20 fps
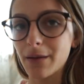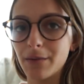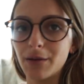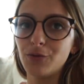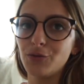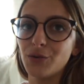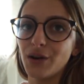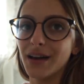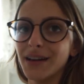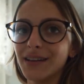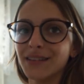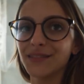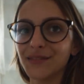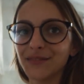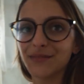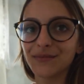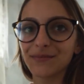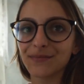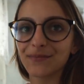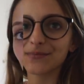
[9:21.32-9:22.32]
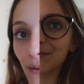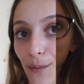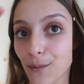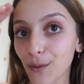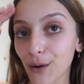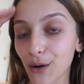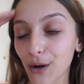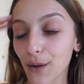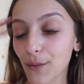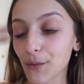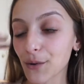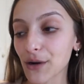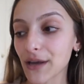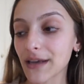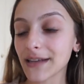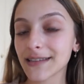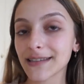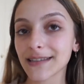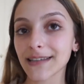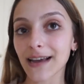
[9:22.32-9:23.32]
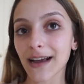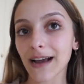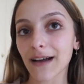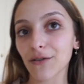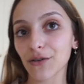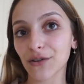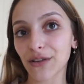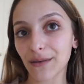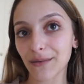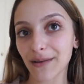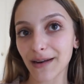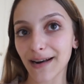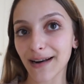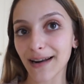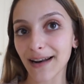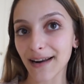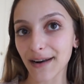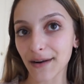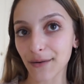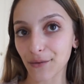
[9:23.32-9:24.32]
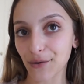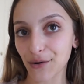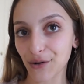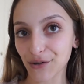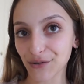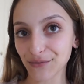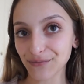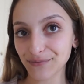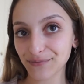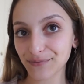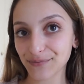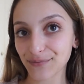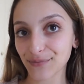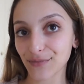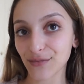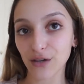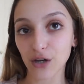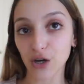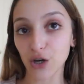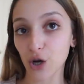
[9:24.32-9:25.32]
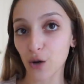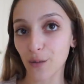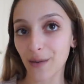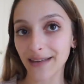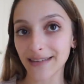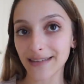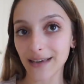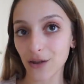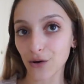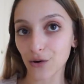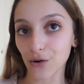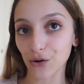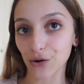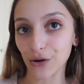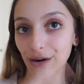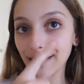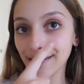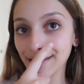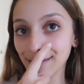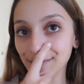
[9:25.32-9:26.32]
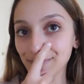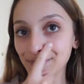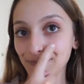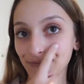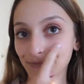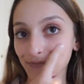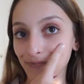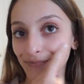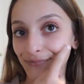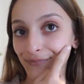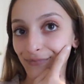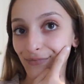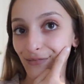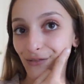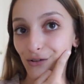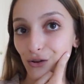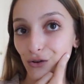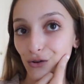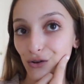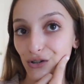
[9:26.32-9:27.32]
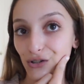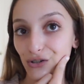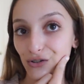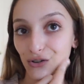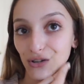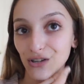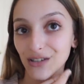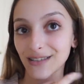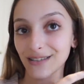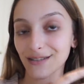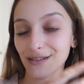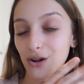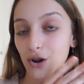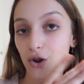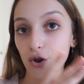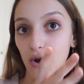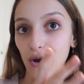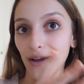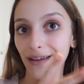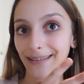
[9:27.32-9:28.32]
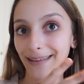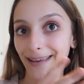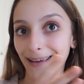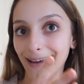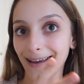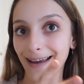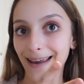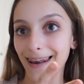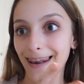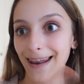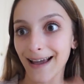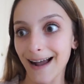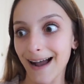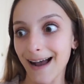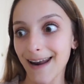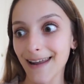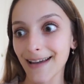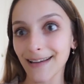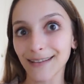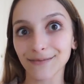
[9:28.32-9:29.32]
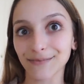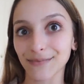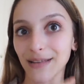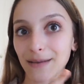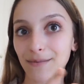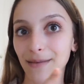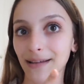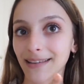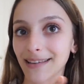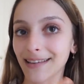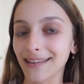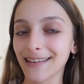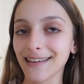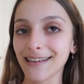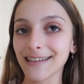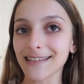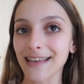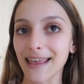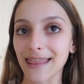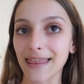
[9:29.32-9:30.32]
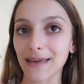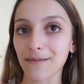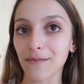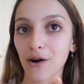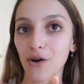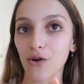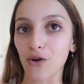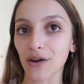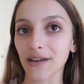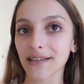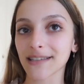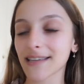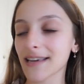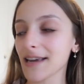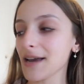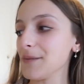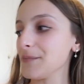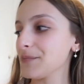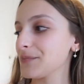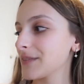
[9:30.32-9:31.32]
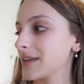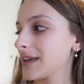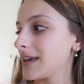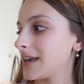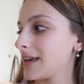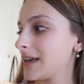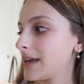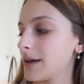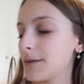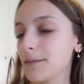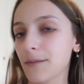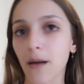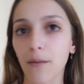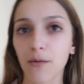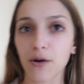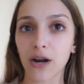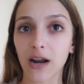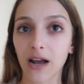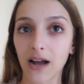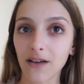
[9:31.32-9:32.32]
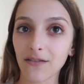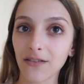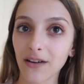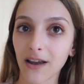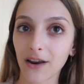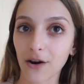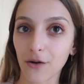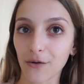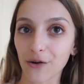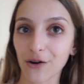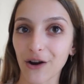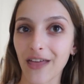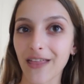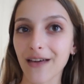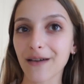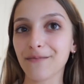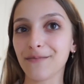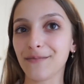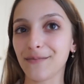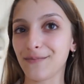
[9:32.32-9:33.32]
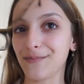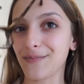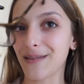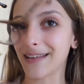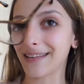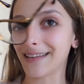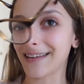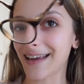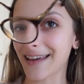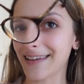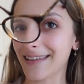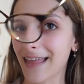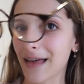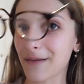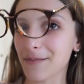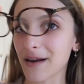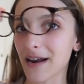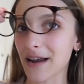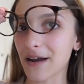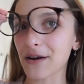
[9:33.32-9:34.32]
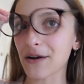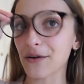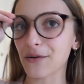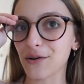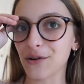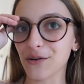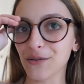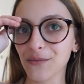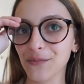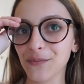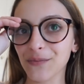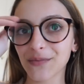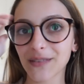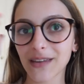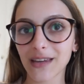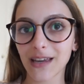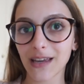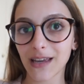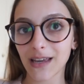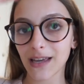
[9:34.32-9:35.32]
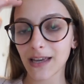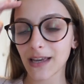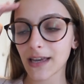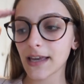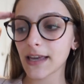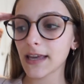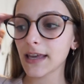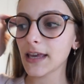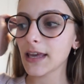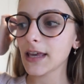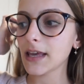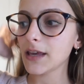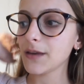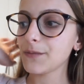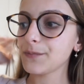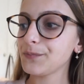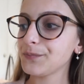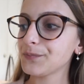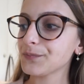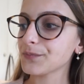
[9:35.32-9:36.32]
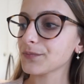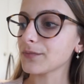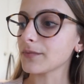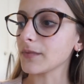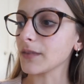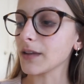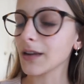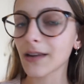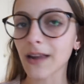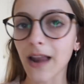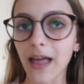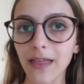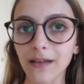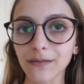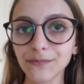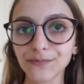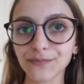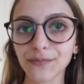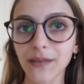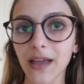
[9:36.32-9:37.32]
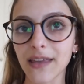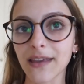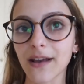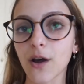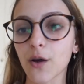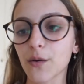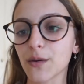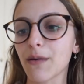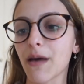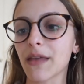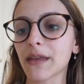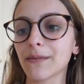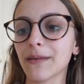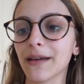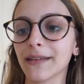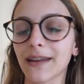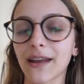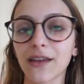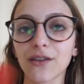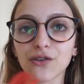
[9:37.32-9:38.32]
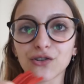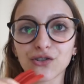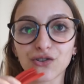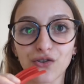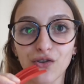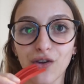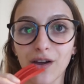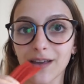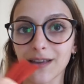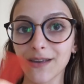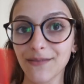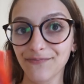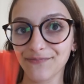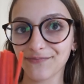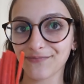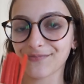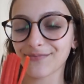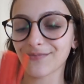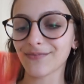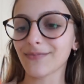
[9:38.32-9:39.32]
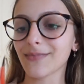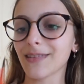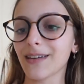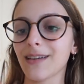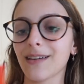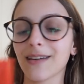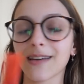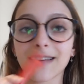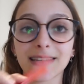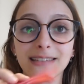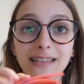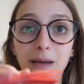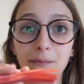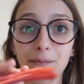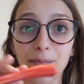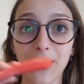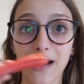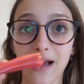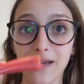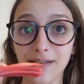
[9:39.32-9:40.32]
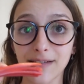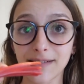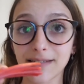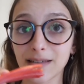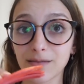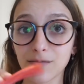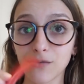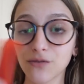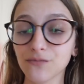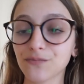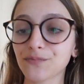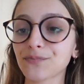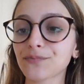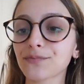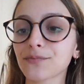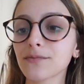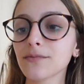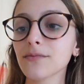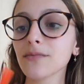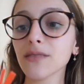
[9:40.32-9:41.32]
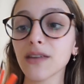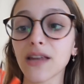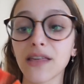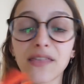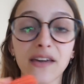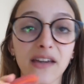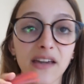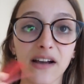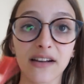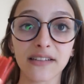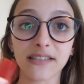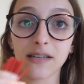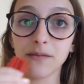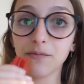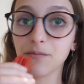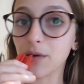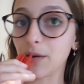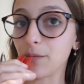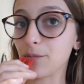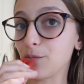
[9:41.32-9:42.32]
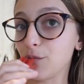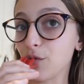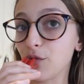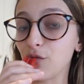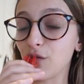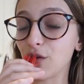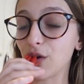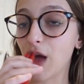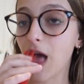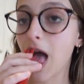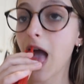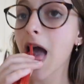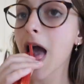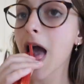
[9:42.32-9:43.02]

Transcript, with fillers: que me una. Bueno, amores, ya acabo de terminar la reunión. No, no me he echado colorete. Todo esto es lo que tenga en la cara, dermatitis, estema o lo que sea. Voy a poner las gafas que no veo nada, la tenía quitada para la reunión. Y mm, nada, ha llegado mi madre, me ha traído esto de aquí, que está pegadísimo. Dice que es así, pues, pues bueno.